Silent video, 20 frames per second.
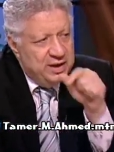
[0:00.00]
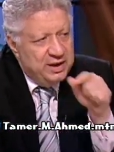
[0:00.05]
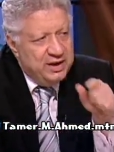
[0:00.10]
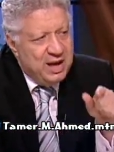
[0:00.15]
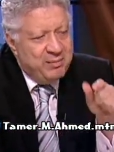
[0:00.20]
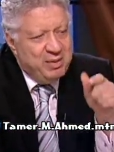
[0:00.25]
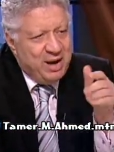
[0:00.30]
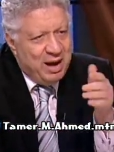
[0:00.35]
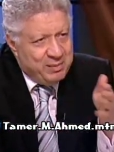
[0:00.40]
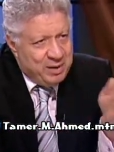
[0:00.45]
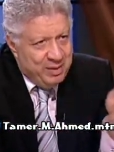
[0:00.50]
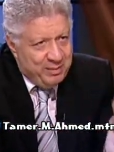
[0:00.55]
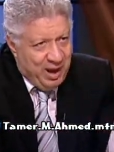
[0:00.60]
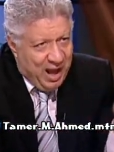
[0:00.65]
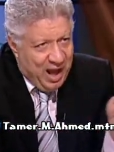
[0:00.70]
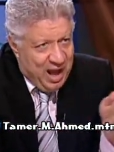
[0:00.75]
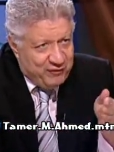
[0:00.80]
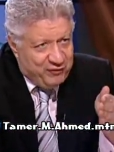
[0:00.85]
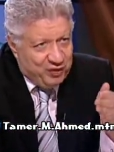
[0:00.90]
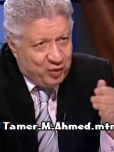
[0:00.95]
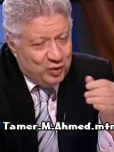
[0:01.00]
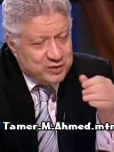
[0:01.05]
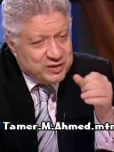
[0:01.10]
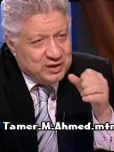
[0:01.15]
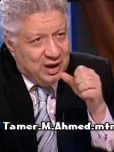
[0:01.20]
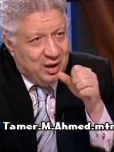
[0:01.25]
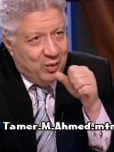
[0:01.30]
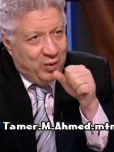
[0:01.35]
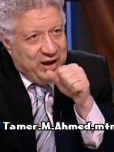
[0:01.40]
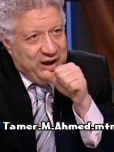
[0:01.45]
النائب العام لما حقق في
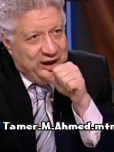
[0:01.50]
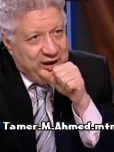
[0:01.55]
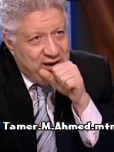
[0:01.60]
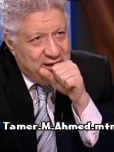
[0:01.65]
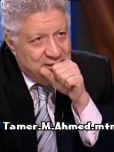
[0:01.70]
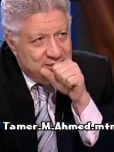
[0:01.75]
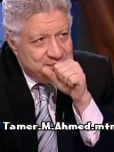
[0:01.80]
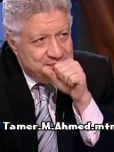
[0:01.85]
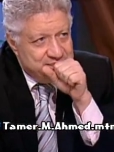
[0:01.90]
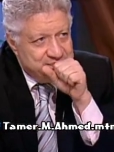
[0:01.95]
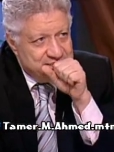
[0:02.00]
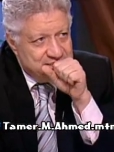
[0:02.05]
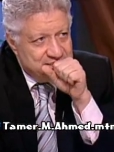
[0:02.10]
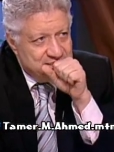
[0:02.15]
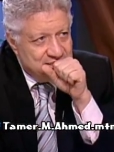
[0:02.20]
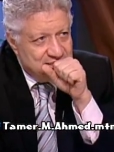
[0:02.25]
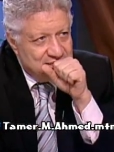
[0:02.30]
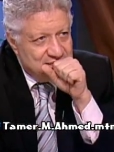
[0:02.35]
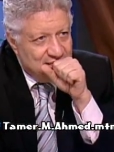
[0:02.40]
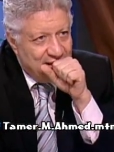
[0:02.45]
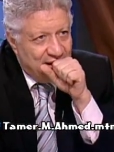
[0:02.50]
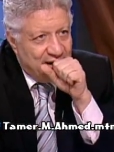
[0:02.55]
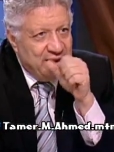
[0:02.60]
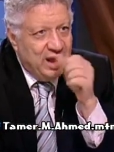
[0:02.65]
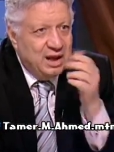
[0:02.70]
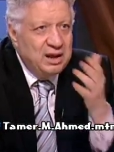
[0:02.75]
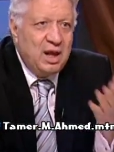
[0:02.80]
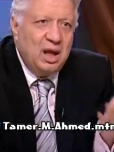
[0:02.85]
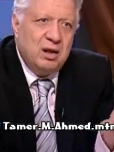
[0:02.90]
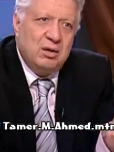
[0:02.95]
الجزء الاولاني
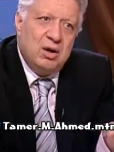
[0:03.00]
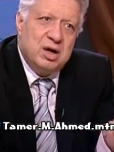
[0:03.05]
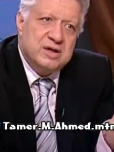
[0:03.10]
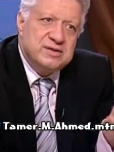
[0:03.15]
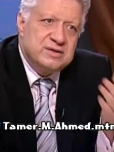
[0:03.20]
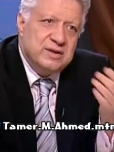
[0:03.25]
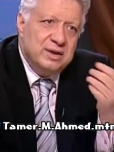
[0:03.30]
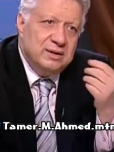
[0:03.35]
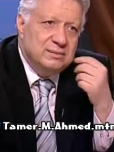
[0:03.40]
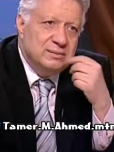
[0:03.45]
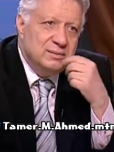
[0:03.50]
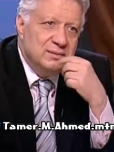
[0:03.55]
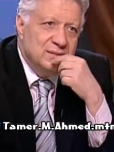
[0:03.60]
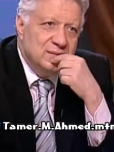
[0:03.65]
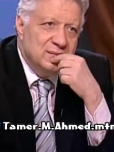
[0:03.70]
ده اللي انقذنا